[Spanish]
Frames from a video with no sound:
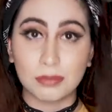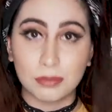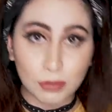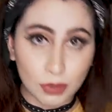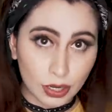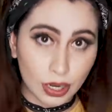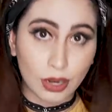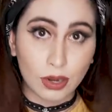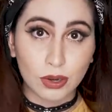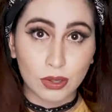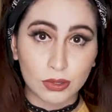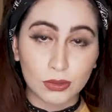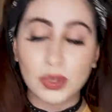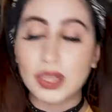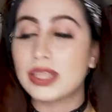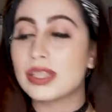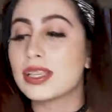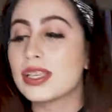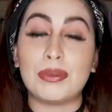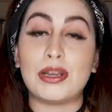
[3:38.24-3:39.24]
borraron los
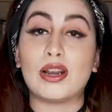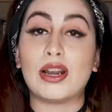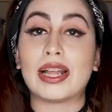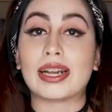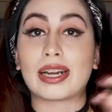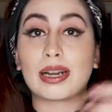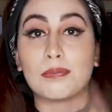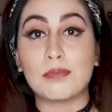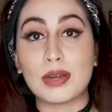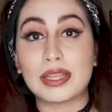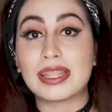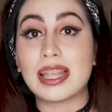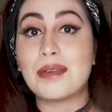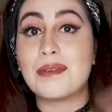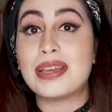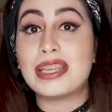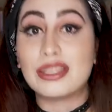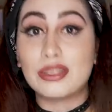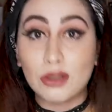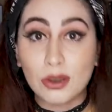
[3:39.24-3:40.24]
tweets, pero la respuesta de
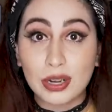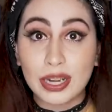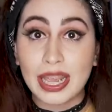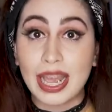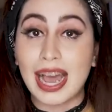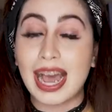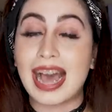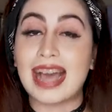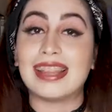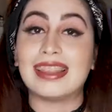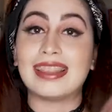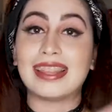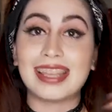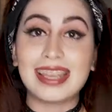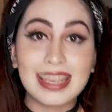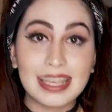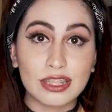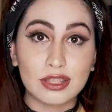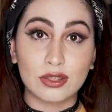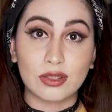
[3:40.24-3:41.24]
Victoria
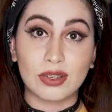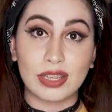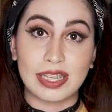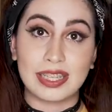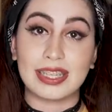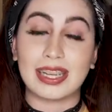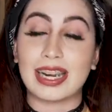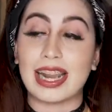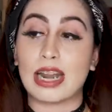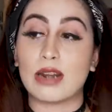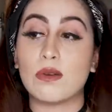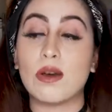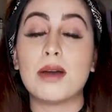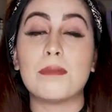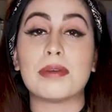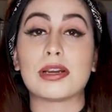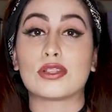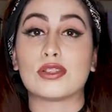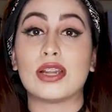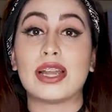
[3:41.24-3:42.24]
ante esto, es decir, la
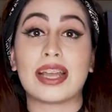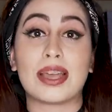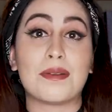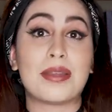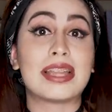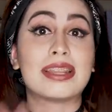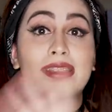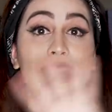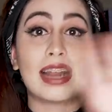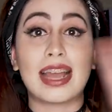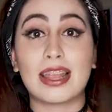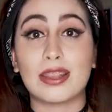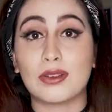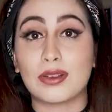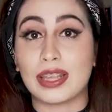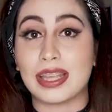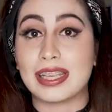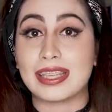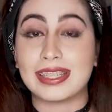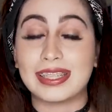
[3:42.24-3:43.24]
nueva persona que había
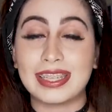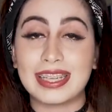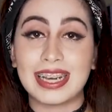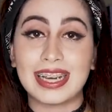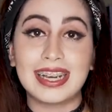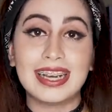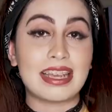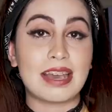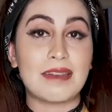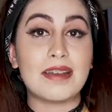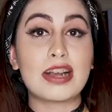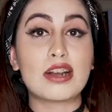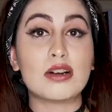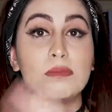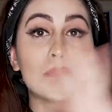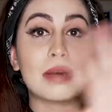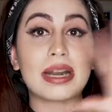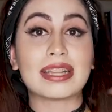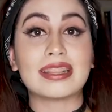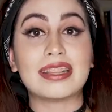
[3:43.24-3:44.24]
entrado que decía que había
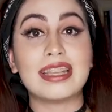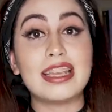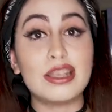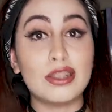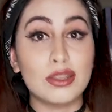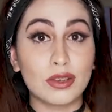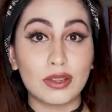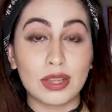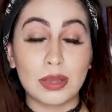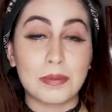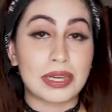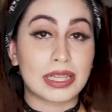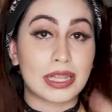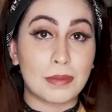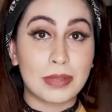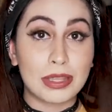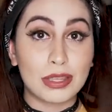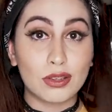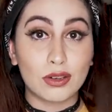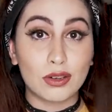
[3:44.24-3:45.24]
compartido
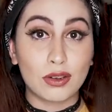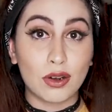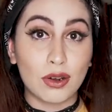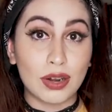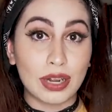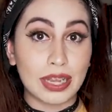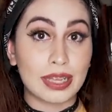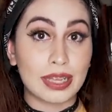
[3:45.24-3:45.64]
departamento con